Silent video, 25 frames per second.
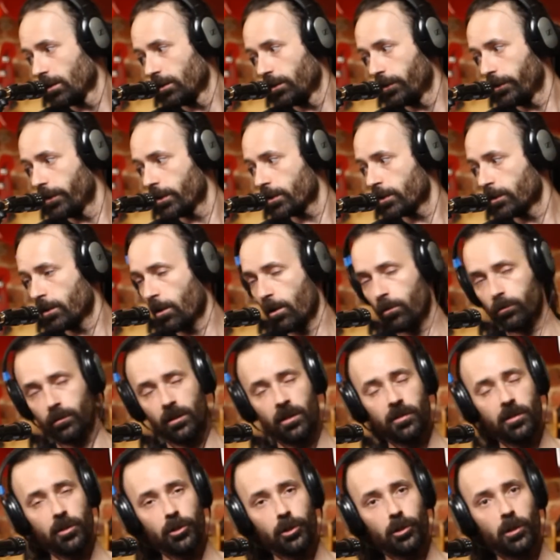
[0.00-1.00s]
несколько
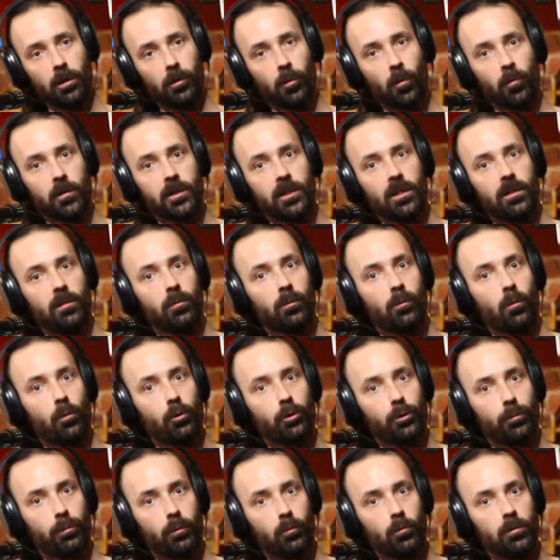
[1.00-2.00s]
аутентичные, но в целом
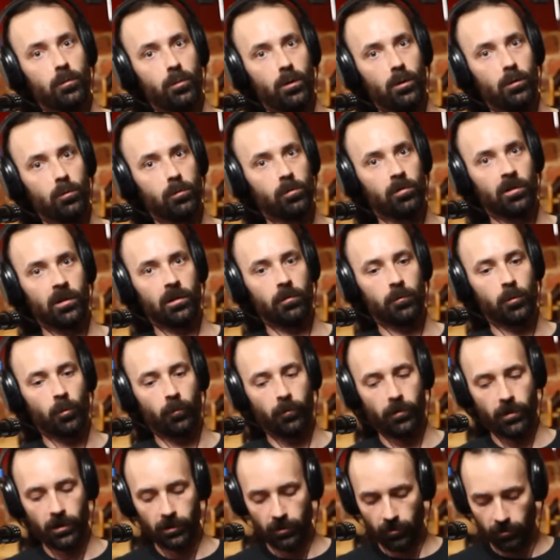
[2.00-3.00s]
тоже плюс-минус вот это все
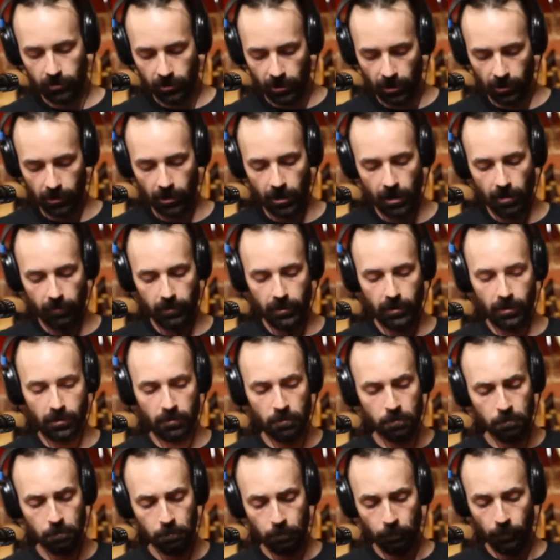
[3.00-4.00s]
фендерское,
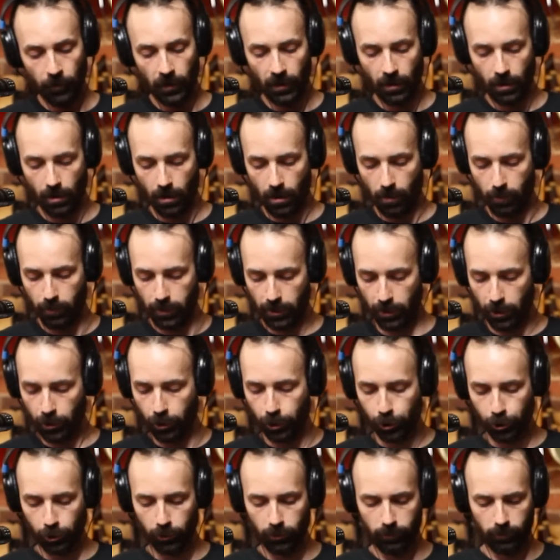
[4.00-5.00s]
древнее. Э,
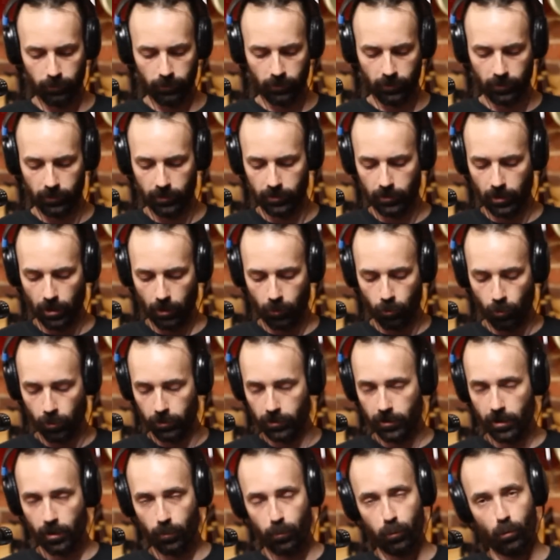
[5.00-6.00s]
бридж такой
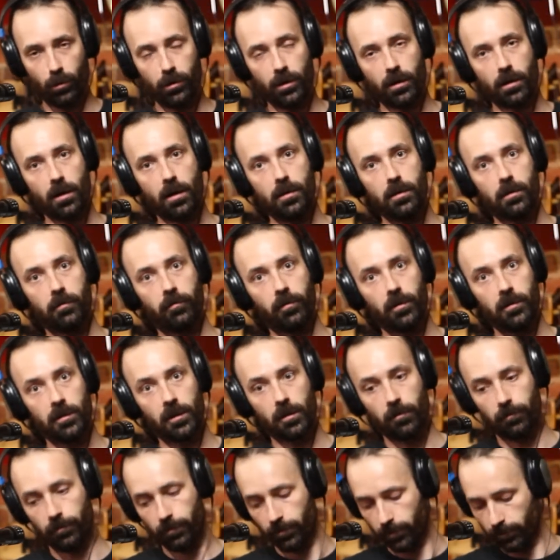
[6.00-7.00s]
для более ранних
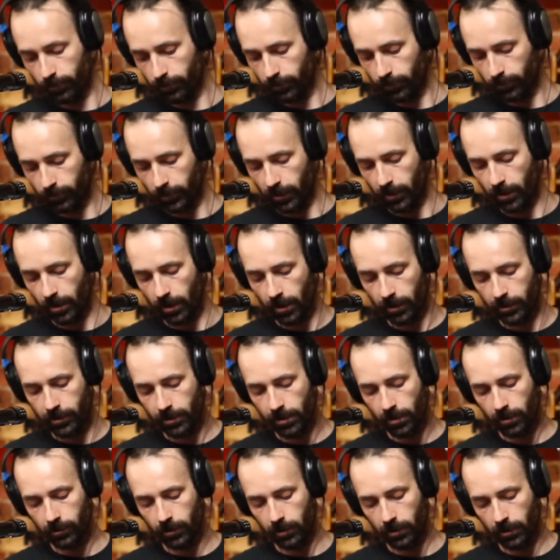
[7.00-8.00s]
фендеров
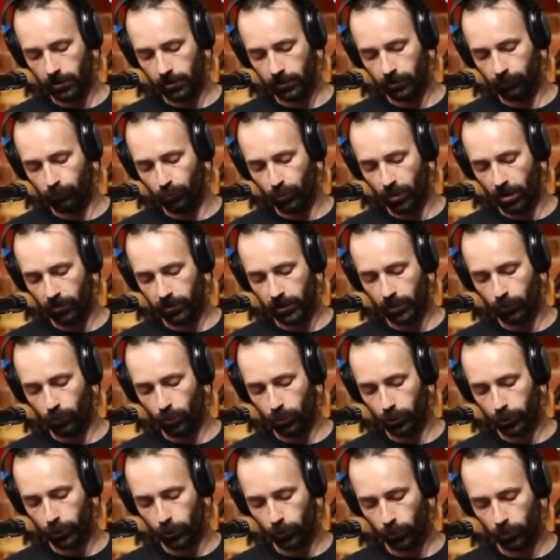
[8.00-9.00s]
характерный, с двумя
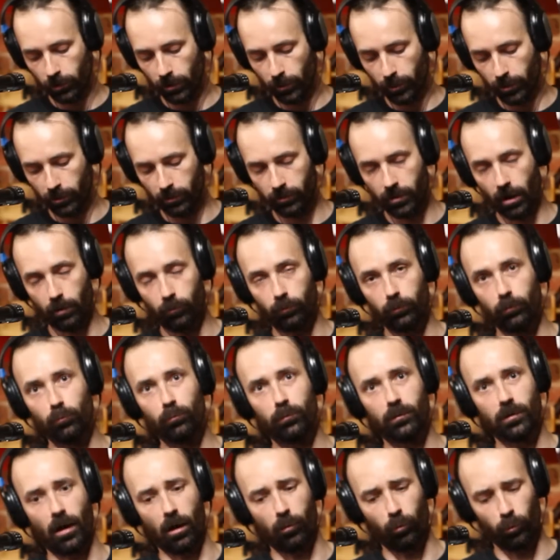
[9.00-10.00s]
всего лишь седлами, как,
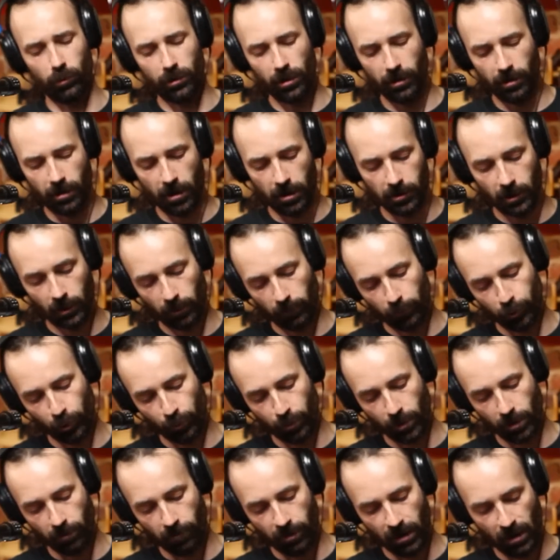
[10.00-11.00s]
ну, как у телекассеров
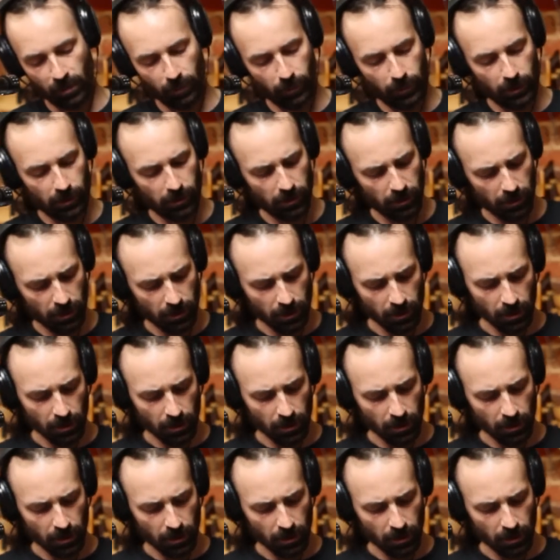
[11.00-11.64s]
еще первое время были.